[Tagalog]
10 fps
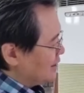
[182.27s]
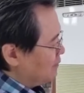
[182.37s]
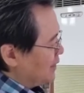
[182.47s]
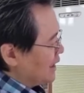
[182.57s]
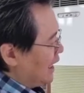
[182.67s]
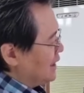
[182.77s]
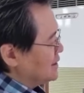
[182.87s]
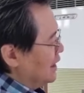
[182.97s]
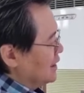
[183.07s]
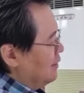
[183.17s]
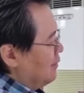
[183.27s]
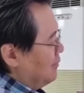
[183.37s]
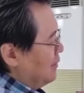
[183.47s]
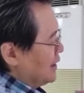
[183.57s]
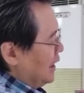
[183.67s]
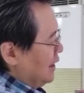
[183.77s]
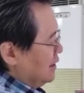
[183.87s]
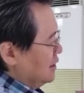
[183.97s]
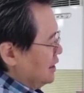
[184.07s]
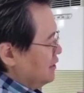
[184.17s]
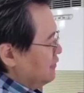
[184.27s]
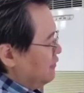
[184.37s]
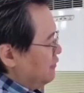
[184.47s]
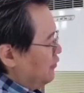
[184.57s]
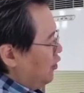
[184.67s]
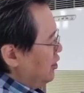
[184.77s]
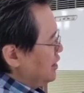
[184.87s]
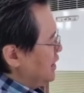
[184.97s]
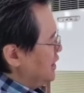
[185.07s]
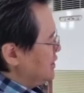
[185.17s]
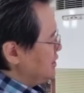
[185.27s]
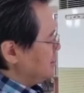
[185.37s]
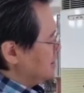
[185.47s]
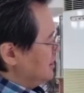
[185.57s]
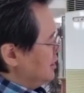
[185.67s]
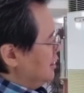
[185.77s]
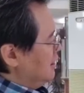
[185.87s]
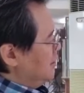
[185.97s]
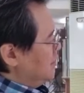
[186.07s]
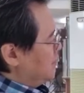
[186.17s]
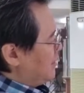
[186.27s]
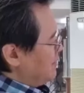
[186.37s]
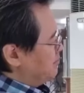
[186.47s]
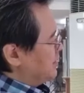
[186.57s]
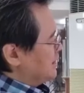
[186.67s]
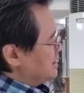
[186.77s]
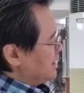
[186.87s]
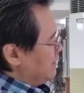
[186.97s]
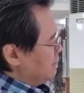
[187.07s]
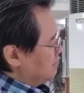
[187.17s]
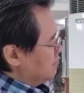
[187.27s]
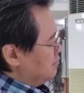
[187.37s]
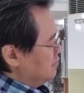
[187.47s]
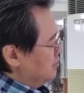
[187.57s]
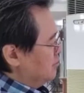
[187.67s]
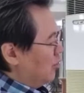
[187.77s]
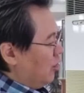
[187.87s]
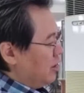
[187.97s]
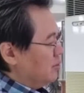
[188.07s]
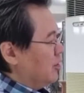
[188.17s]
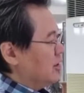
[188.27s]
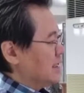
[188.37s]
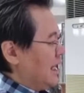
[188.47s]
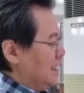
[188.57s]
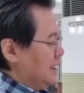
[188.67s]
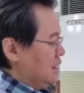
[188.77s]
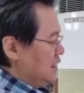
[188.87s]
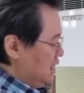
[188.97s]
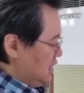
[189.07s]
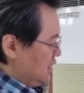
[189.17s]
ng pataas ang namamatay. In 4 years, 5% more mortality.